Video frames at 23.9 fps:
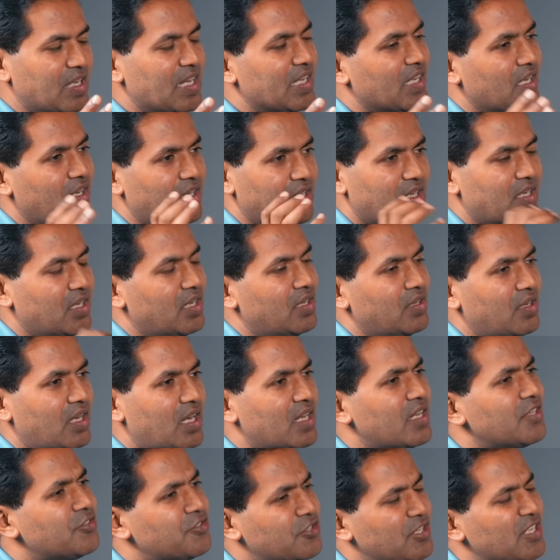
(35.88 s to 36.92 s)
நீங்கள்
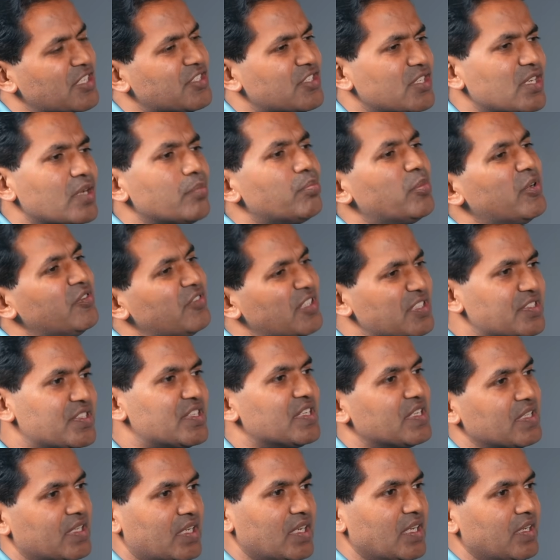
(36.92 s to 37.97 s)
ஆனால் சின்ன சின்ன
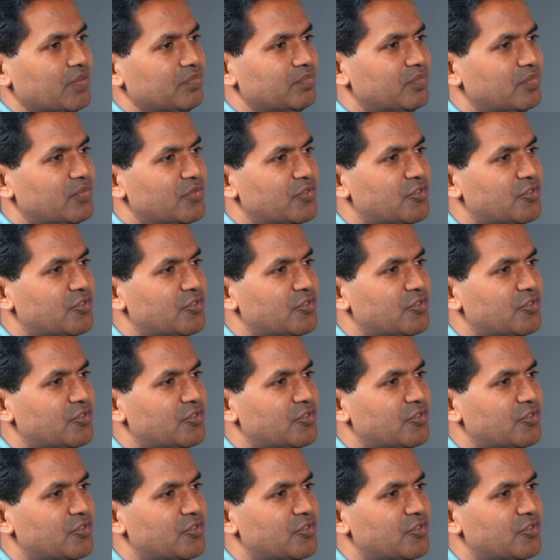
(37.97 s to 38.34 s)
பிவட்ஸ் எடுக்கலாம்